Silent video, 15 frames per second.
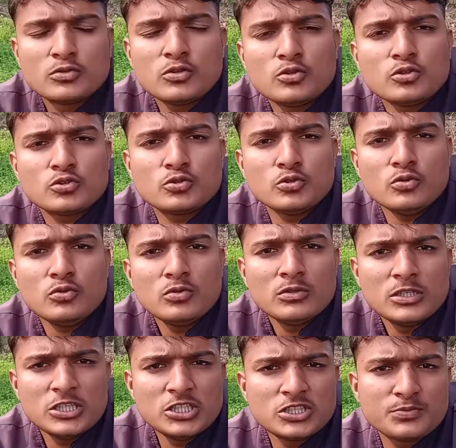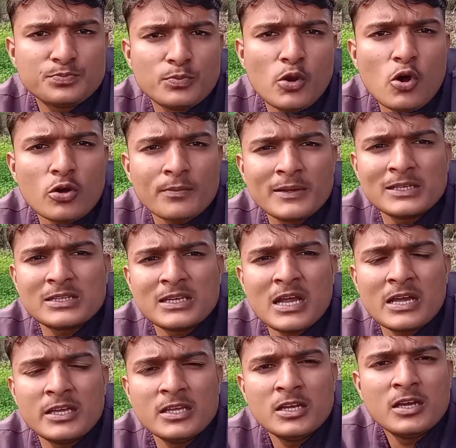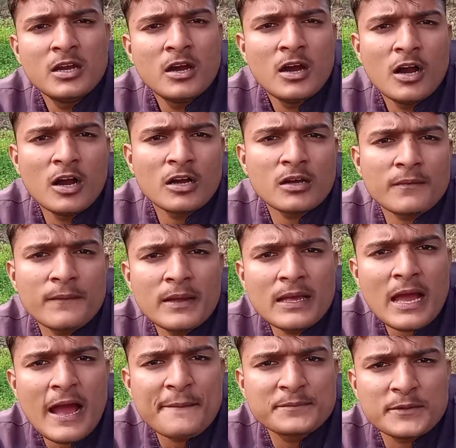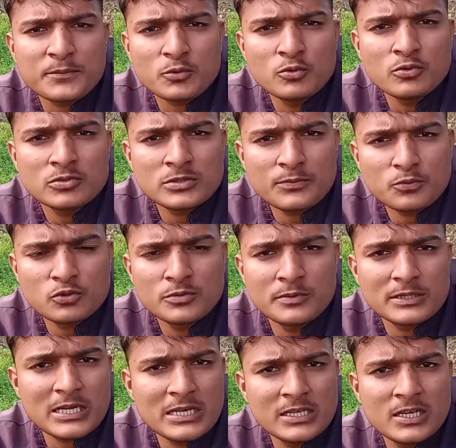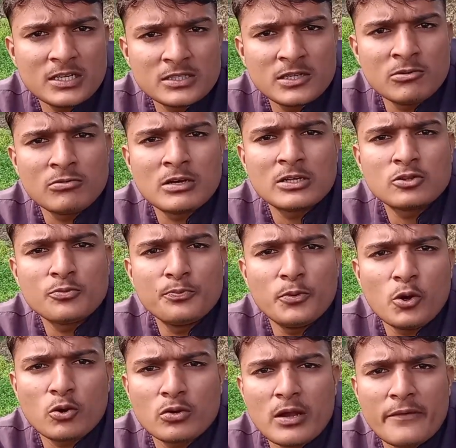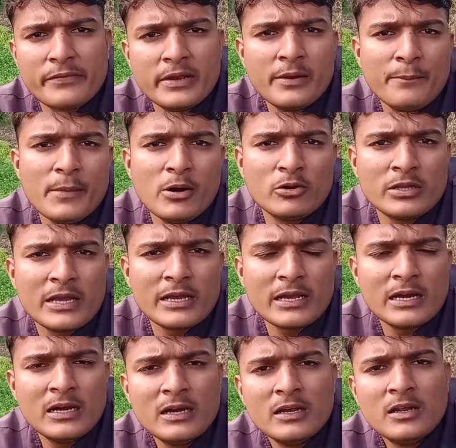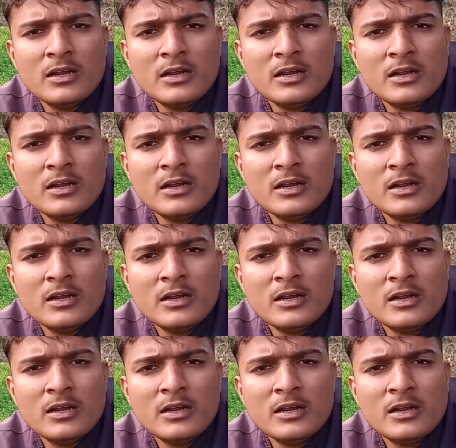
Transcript: तो दोस्तों इस ब्लॉग में इतना ही अगर मैं आप सबको सब कुछ बताने लग जाऊंगा तो ब्लॉग काफ़ी लंबा हो जाएगा